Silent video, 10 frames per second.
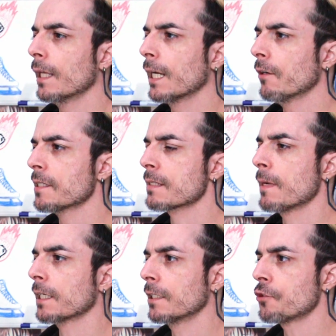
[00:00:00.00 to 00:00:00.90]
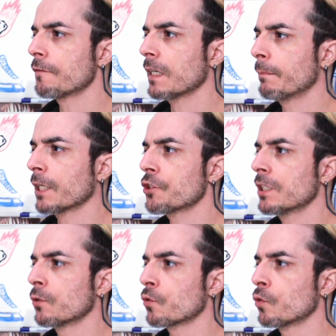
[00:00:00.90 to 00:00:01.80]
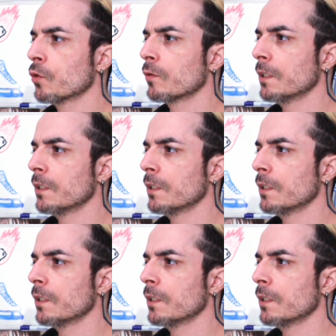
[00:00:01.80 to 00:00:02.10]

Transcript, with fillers: Legal essas máquinas de ficar praticando soco,